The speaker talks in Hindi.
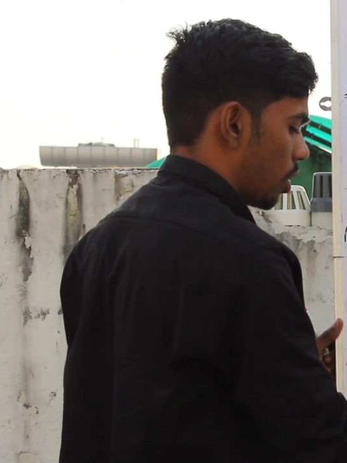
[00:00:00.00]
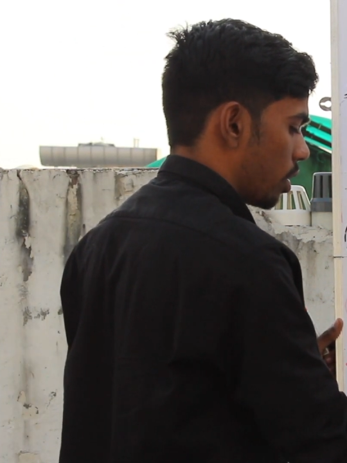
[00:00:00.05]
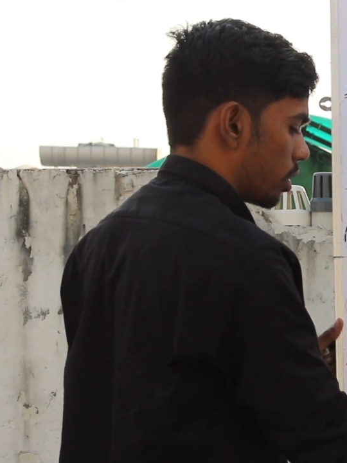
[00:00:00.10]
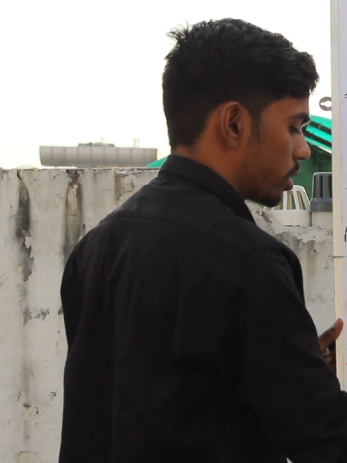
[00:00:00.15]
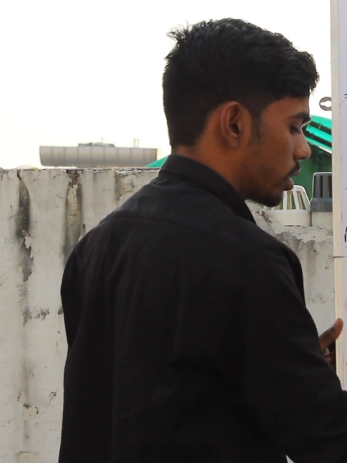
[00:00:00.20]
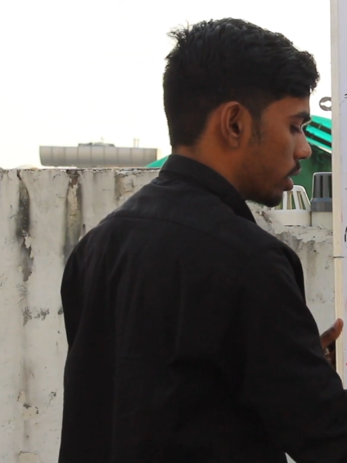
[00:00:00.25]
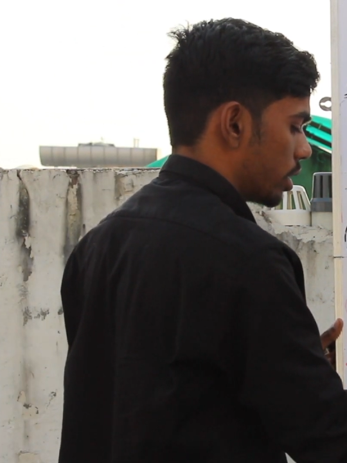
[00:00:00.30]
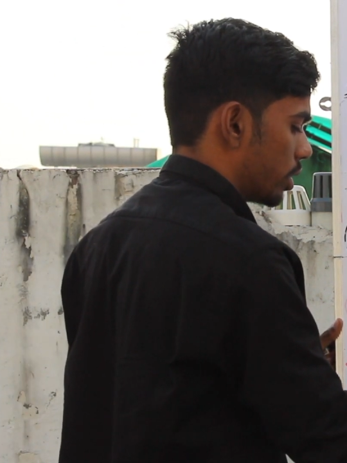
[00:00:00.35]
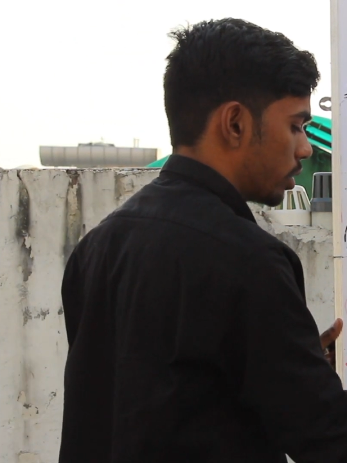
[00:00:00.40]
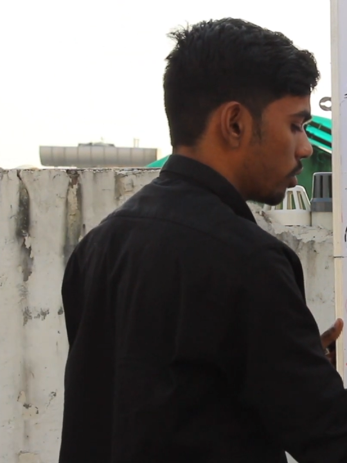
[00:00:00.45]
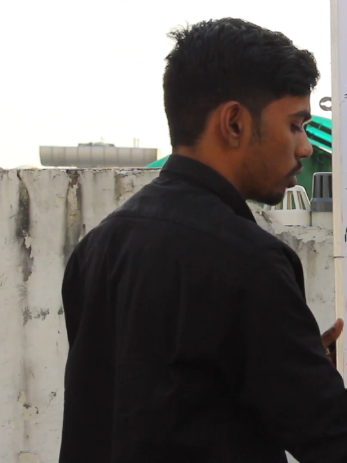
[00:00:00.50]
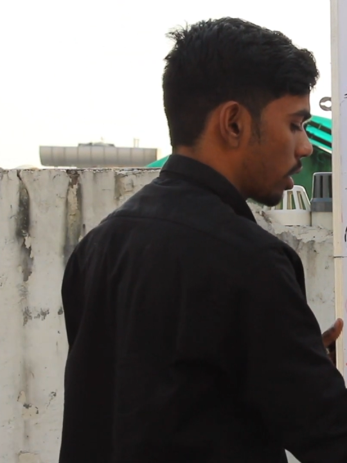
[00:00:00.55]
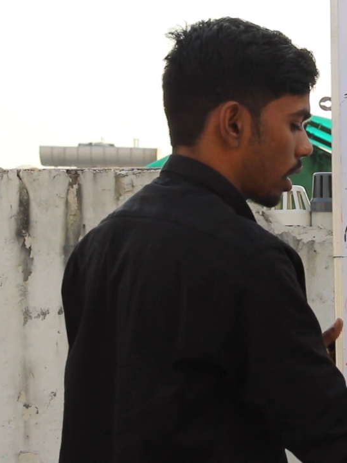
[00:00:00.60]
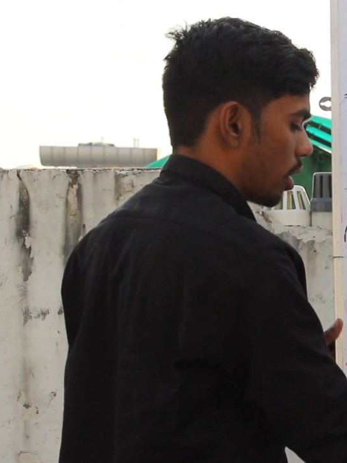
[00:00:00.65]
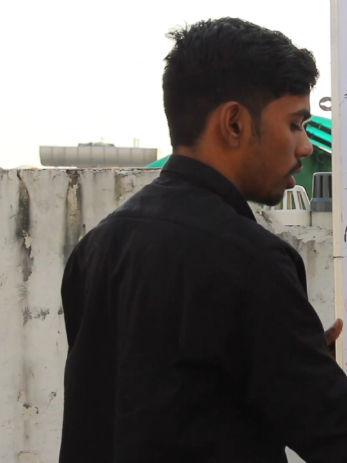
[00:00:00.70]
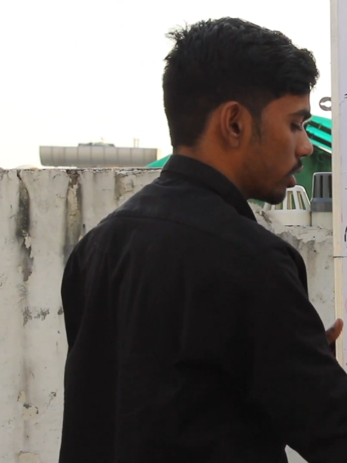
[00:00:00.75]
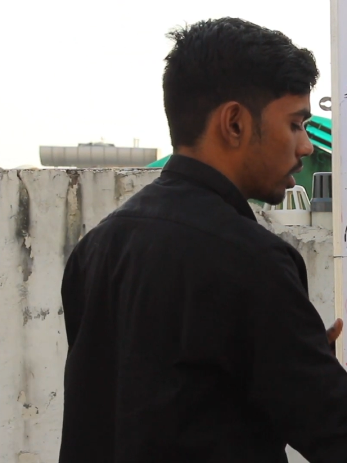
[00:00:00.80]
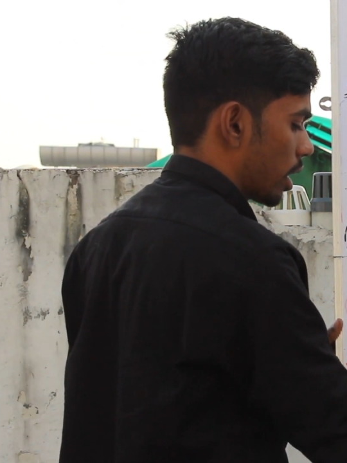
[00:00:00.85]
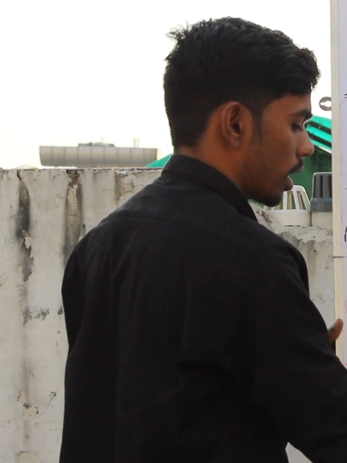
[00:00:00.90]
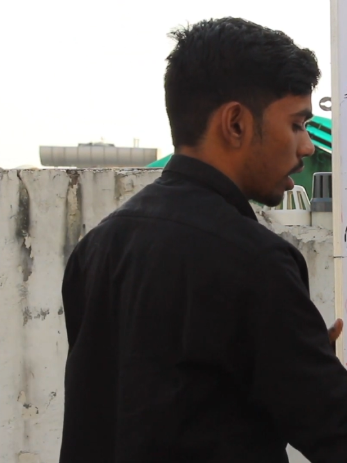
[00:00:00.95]
और C2
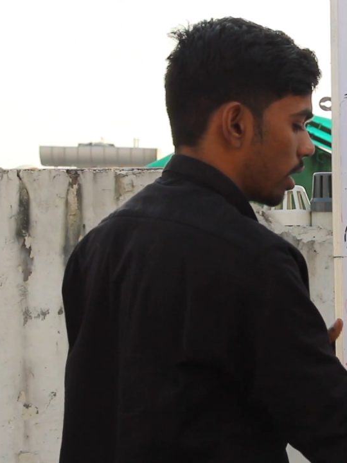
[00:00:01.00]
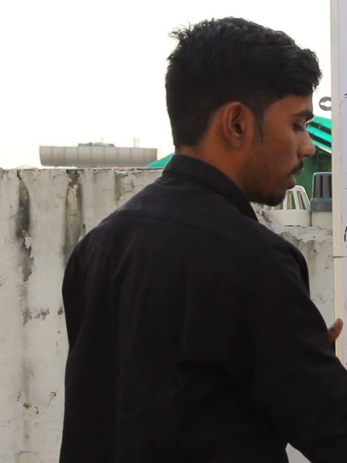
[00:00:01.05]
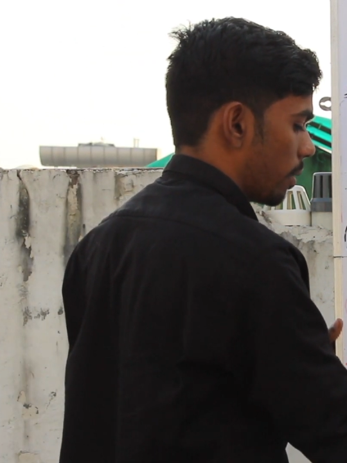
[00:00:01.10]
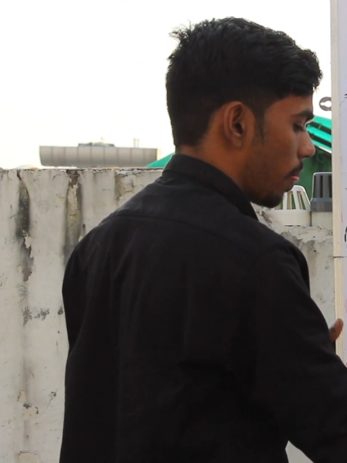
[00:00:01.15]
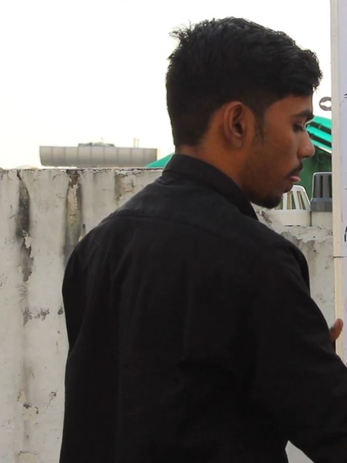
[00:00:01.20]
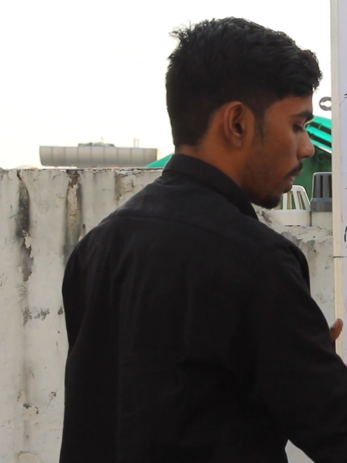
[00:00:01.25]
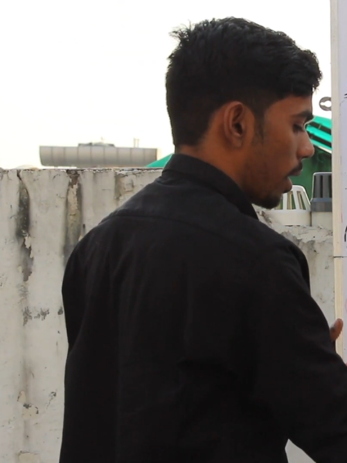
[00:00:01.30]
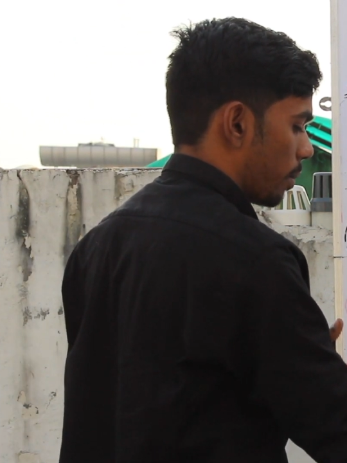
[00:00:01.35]
क्या हो जाएगा